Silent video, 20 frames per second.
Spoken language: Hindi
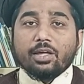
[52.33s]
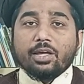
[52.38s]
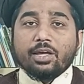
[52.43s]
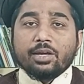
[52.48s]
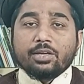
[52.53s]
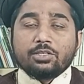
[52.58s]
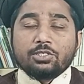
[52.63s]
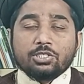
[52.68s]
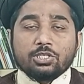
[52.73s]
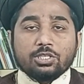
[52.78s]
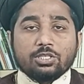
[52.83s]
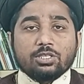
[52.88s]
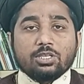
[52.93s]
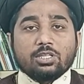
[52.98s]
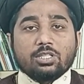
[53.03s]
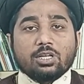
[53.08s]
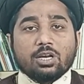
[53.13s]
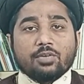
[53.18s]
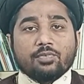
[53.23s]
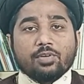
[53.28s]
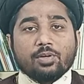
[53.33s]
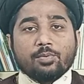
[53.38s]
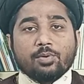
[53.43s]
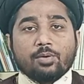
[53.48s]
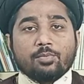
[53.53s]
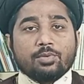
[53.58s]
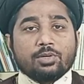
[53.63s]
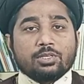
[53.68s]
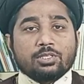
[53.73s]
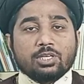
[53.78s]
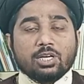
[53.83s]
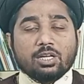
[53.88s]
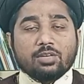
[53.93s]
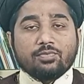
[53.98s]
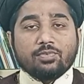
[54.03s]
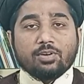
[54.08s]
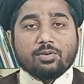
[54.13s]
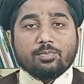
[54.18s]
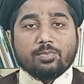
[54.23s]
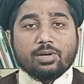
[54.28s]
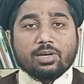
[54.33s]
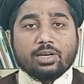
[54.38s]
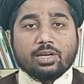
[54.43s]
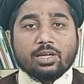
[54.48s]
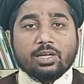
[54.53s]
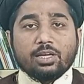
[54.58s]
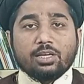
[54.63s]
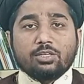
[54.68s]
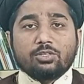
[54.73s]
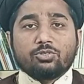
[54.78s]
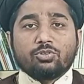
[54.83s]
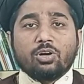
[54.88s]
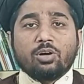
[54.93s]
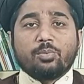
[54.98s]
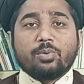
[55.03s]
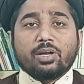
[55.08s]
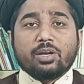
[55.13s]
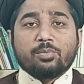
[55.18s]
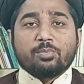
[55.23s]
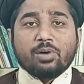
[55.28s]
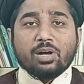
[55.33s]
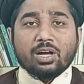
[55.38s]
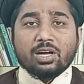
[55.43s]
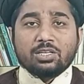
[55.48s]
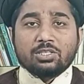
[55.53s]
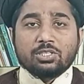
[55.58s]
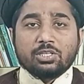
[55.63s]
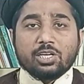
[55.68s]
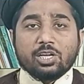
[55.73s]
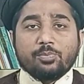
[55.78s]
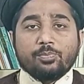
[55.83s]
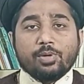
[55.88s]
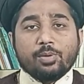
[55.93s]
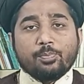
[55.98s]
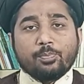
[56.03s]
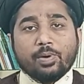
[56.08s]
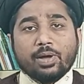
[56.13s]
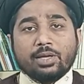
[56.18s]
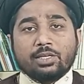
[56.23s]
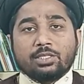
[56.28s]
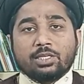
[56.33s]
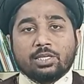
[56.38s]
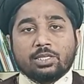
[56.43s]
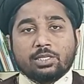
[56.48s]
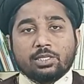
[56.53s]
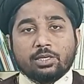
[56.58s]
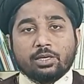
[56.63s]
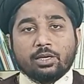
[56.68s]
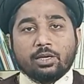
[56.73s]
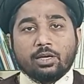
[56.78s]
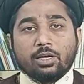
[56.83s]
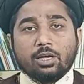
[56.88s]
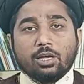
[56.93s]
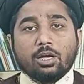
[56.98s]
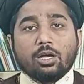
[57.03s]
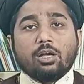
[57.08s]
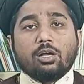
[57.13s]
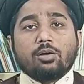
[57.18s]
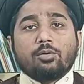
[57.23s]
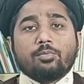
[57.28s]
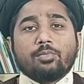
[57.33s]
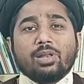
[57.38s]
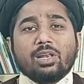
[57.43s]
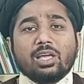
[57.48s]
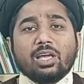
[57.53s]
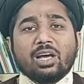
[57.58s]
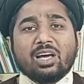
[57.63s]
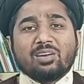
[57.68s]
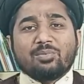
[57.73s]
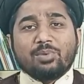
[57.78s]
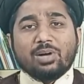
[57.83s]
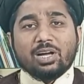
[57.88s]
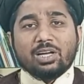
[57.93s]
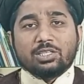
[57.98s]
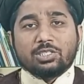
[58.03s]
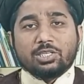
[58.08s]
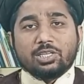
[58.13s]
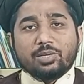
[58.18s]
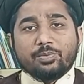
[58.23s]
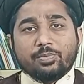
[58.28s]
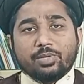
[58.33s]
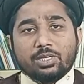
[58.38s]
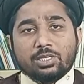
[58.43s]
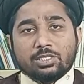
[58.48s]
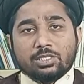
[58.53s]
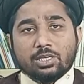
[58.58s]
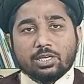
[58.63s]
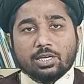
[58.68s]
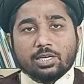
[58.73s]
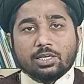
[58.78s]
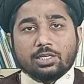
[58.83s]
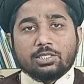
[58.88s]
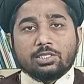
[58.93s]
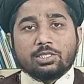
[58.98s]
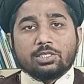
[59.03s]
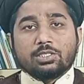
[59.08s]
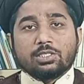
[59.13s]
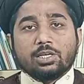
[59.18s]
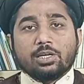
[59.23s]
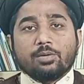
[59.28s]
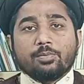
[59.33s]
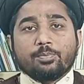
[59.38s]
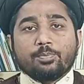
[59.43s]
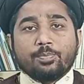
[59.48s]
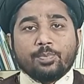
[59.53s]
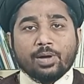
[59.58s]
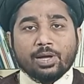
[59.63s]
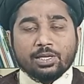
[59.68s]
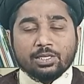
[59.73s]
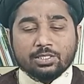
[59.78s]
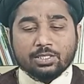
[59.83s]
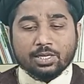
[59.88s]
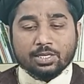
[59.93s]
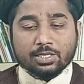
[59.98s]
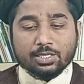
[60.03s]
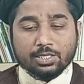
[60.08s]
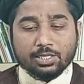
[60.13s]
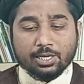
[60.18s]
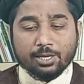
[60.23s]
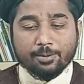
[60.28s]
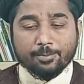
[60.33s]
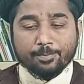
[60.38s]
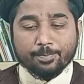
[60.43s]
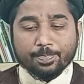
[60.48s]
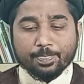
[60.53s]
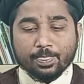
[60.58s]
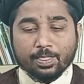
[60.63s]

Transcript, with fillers: एक चीज़ की तरफ इमाम इरशाद फरमा रहे हैं जो हमारे माशरे में पाई जाती है बल्कि हर माशरे में इस तरह की चीज़ें पाई जाती हैं